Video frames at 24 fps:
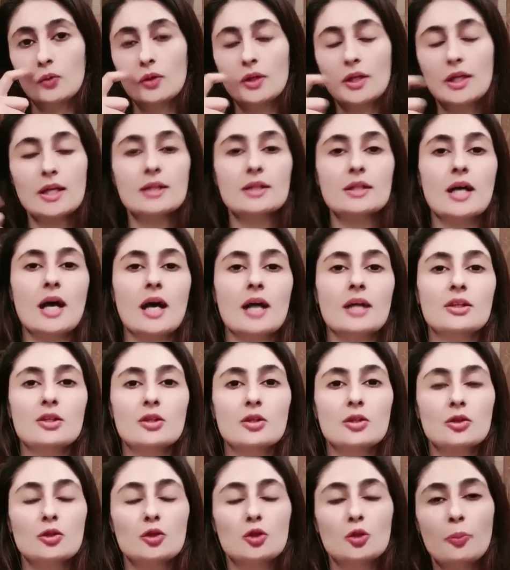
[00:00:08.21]
उनके साथ
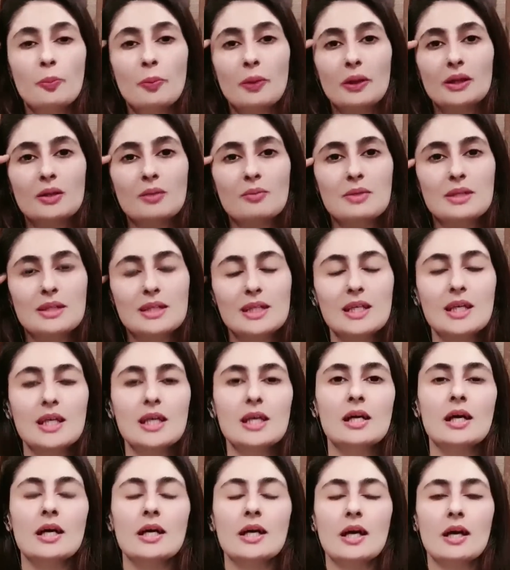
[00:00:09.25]
जो बदतमीज़ी
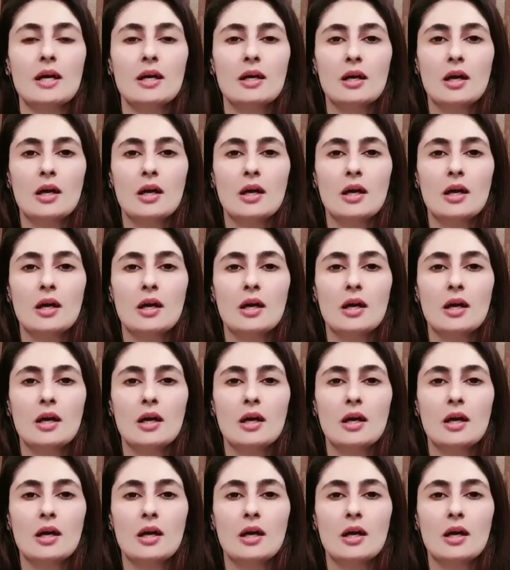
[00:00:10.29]
की गई है